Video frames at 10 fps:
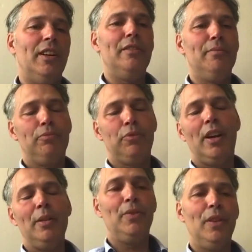bis viermal am
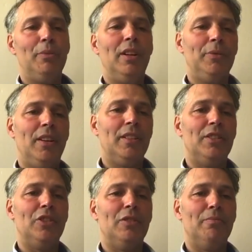Tag sich
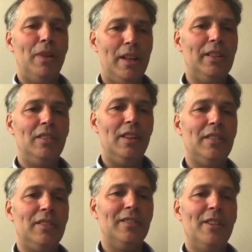melken lassen.
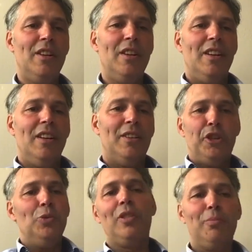Also die Kühe
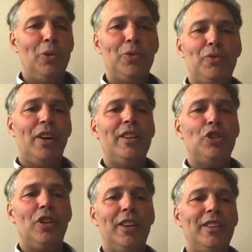können bei uns frei
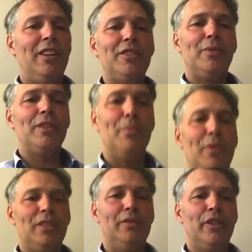entscheiden, alles, was sie
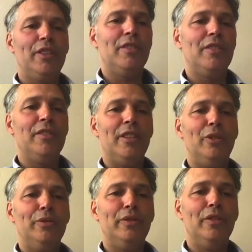machen. Fressen,
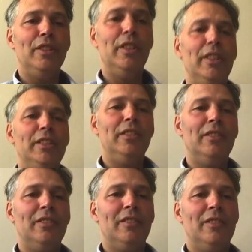saufen, liegen,
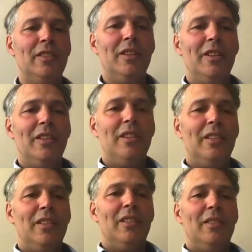
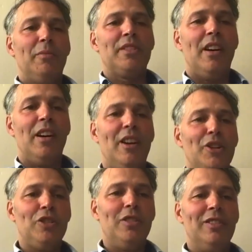Massage und
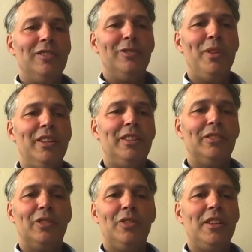melken. Kann ja alles
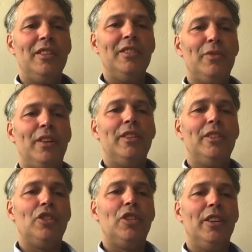frei entscheiden, weil die
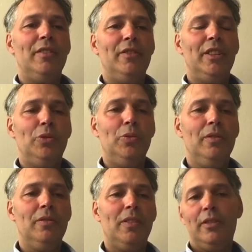Kühe halt frei
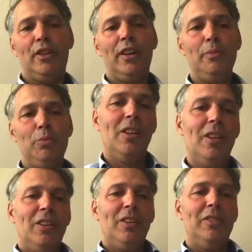im Stall laufen. Ich
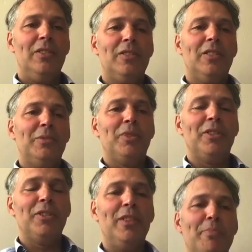sage immer, es ist wie die Männer,
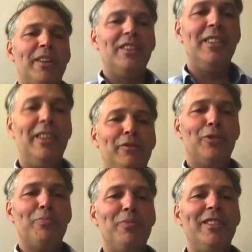die gehen für ein Bier in die
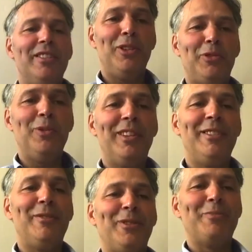Kneipe, gehen für
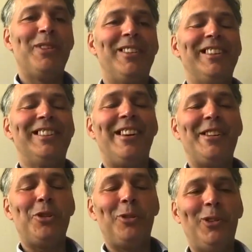ein bisschen
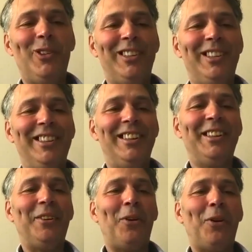Getreidesport in den Roboter.